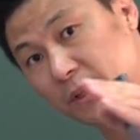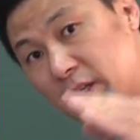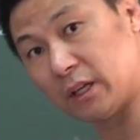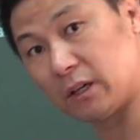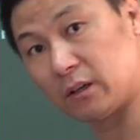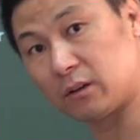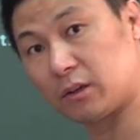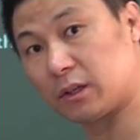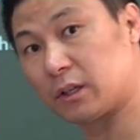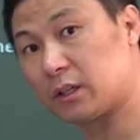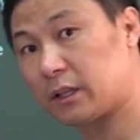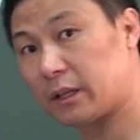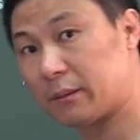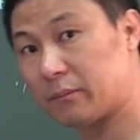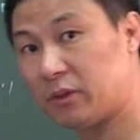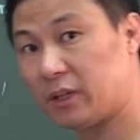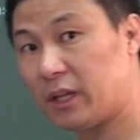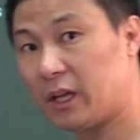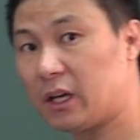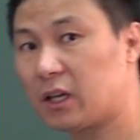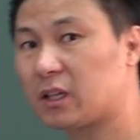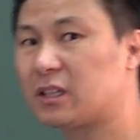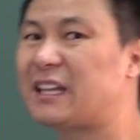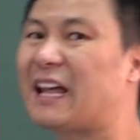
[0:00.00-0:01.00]
되는 거기
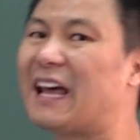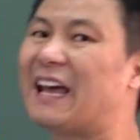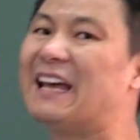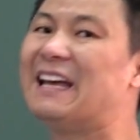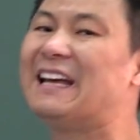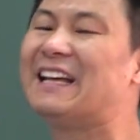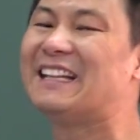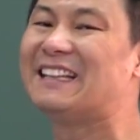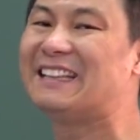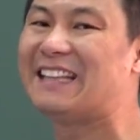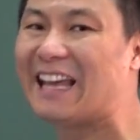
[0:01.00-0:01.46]
때문에 근데